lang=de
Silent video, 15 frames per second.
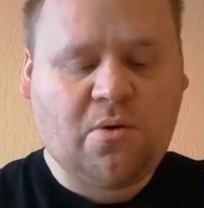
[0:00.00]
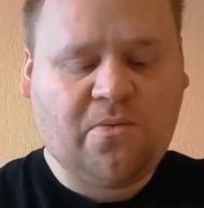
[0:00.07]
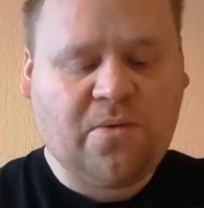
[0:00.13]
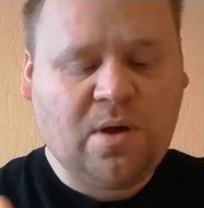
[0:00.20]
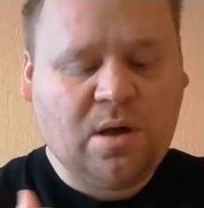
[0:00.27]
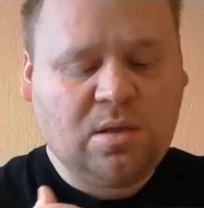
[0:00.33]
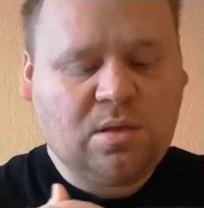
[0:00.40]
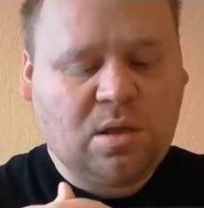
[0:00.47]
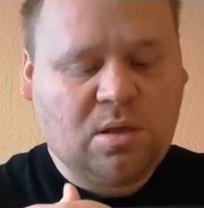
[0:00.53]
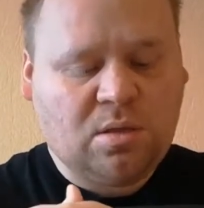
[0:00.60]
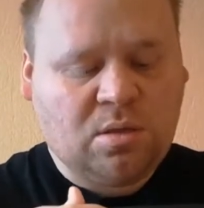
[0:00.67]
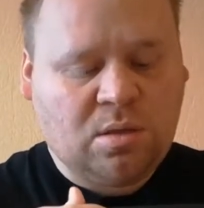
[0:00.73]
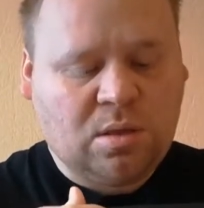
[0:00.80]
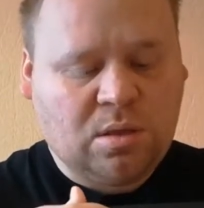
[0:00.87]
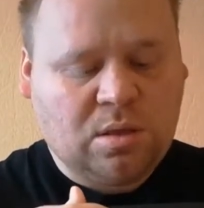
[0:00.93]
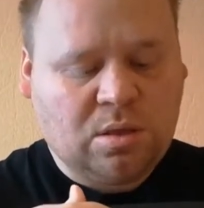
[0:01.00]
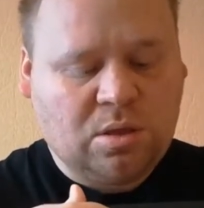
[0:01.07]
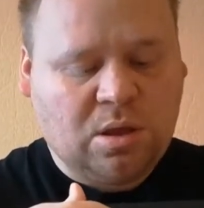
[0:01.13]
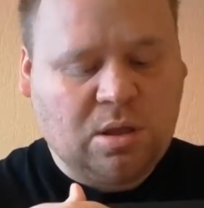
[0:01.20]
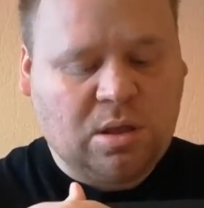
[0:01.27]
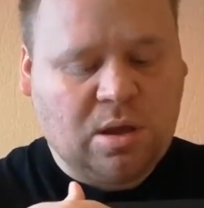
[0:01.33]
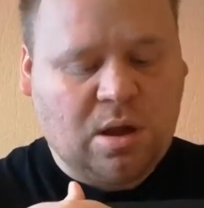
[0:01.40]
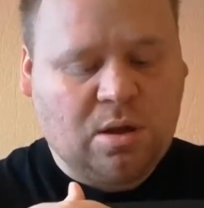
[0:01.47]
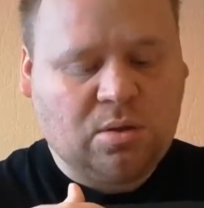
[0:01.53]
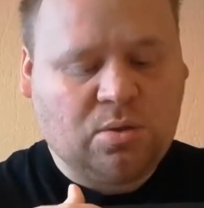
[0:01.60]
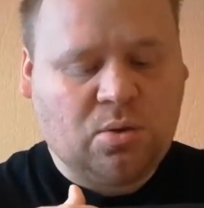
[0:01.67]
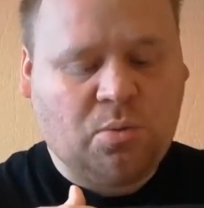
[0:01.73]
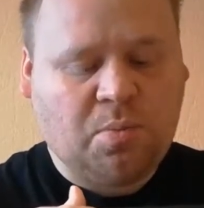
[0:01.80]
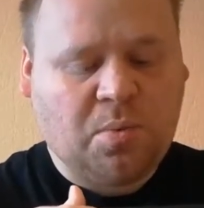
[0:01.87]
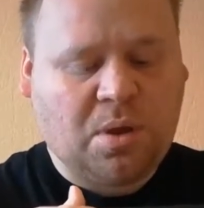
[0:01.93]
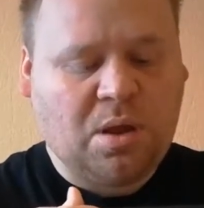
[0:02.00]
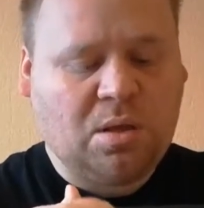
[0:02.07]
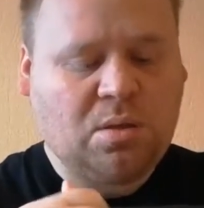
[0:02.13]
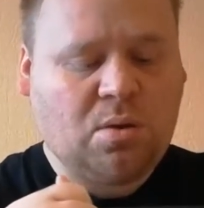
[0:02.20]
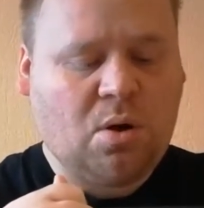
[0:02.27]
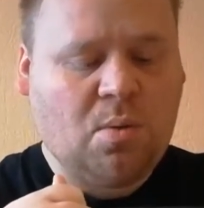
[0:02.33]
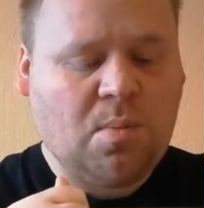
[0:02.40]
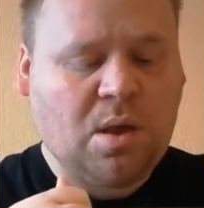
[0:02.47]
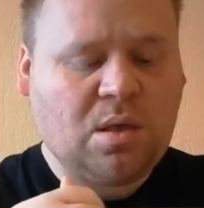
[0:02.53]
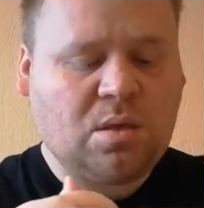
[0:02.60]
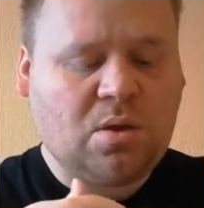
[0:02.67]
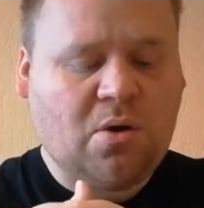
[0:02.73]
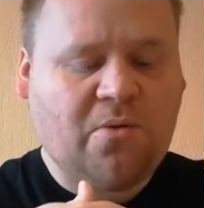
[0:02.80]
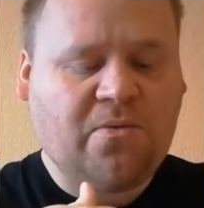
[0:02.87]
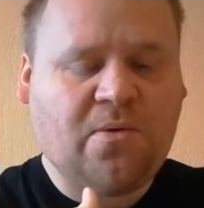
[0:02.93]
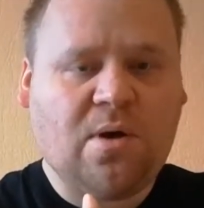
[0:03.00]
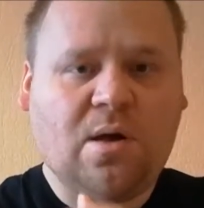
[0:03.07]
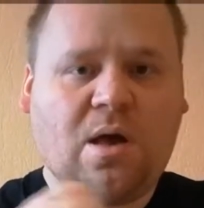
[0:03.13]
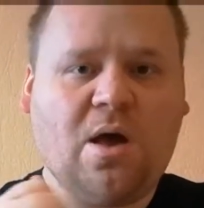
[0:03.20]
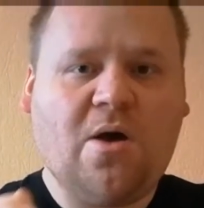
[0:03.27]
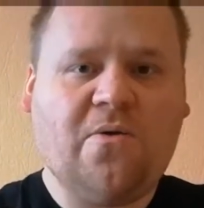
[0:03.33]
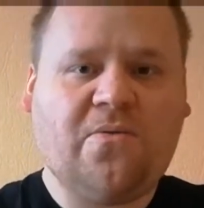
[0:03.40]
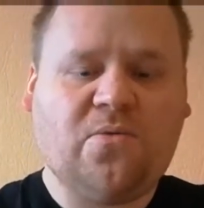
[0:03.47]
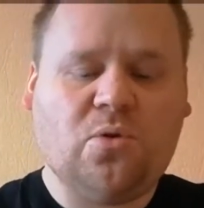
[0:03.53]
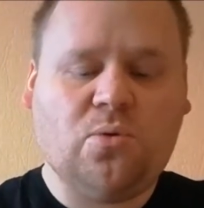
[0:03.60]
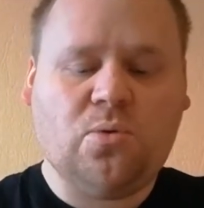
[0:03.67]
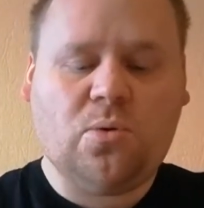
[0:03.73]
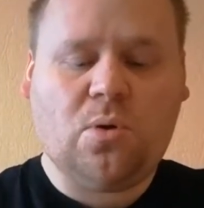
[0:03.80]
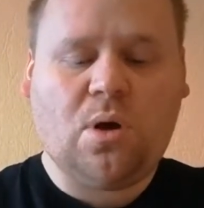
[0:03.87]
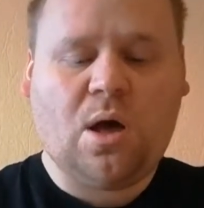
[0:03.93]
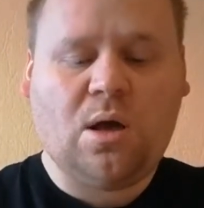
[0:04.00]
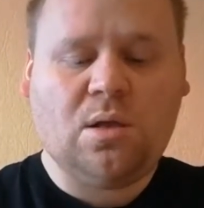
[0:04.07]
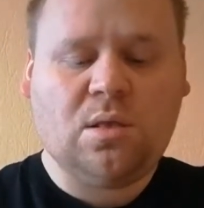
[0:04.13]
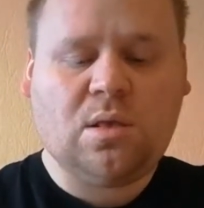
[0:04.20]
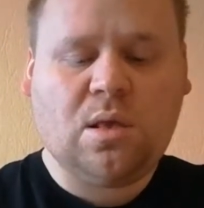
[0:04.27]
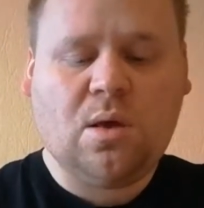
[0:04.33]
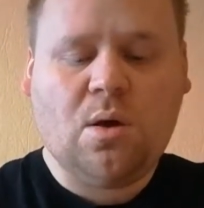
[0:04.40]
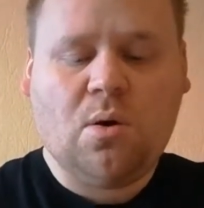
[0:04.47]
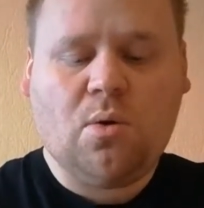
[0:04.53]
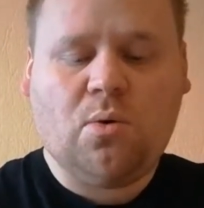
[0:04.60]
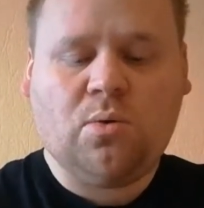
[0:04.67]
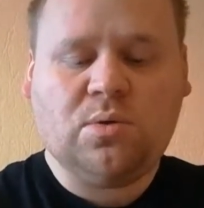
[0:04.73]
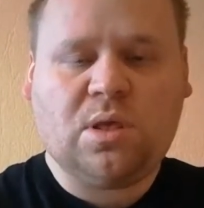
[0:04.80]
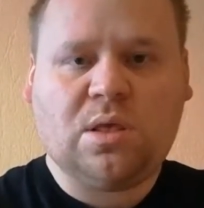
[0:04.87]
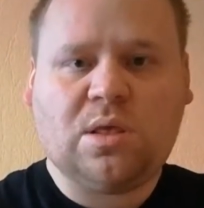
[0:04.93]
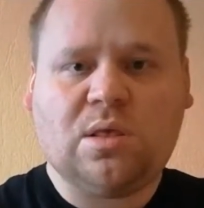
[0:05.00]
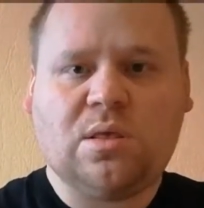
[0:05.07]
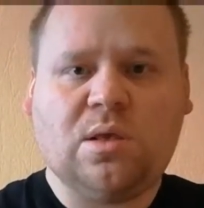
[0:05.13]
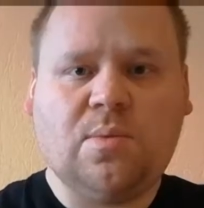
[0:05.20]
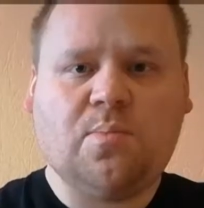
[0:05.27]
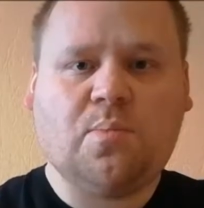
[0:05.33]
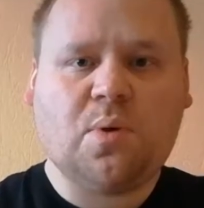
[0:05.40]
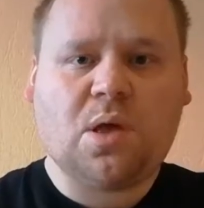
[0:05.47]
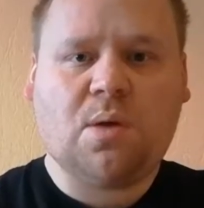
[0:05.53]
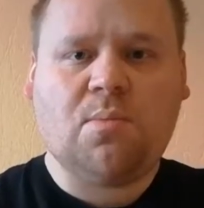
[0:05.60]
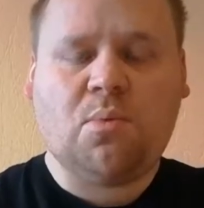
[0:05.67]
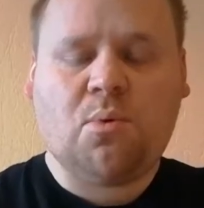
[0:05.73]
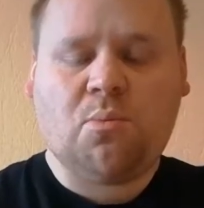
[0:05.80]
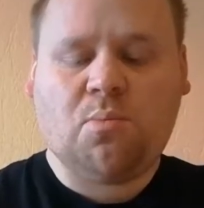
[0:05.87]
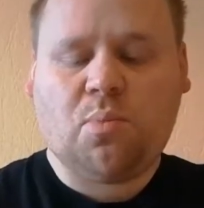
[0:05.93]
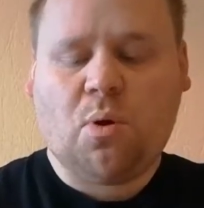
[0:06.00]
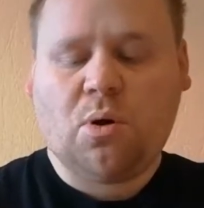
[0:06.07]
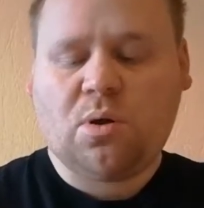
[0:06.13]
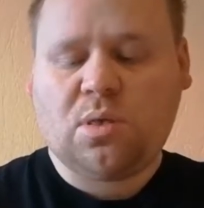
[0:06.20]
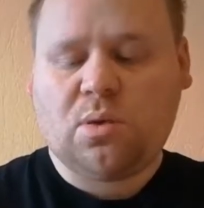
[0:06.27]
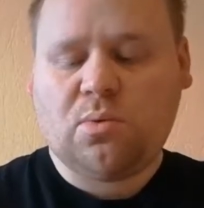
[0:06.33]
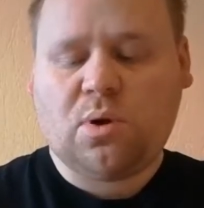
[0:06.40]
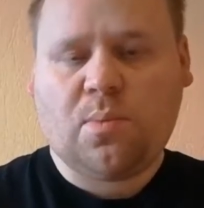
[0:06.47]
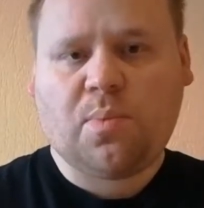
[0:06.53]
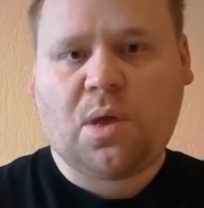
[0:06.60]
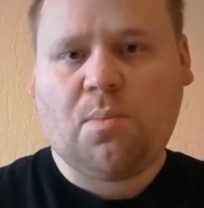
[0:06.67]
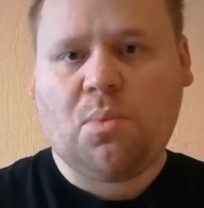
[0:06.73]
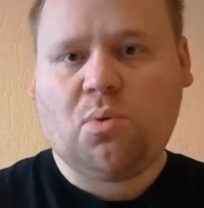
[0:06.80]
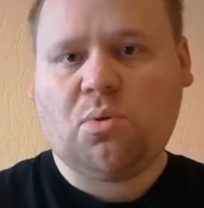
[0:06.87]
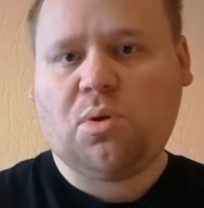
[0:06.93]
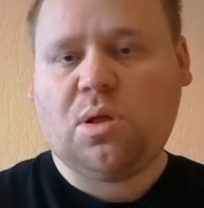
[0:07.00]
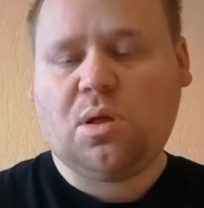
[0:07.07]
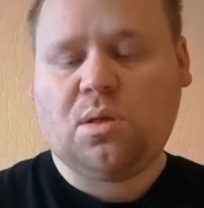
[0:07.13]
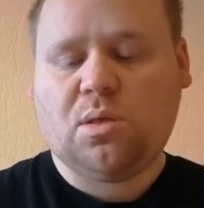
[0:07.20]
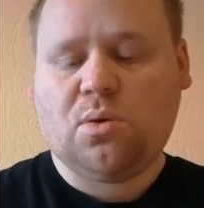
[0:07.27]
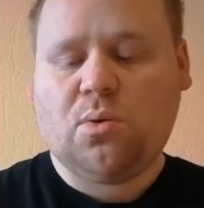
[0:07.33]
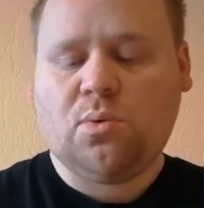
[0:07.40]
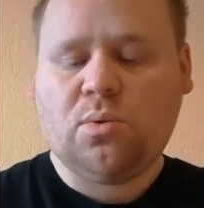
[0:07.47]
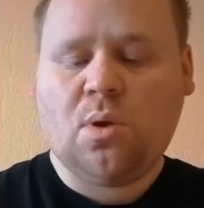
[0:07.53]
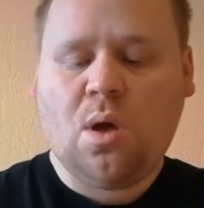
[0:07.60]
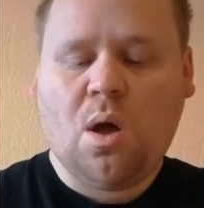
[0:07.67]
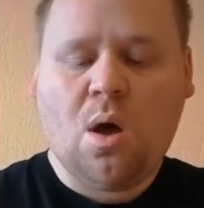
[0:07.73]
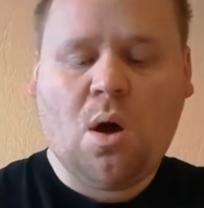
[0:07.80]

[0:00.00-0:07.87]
drauf, dann es steht hier Adobe Kid Comics drauf F01 und das ist die Premium Box oder Premium Edition.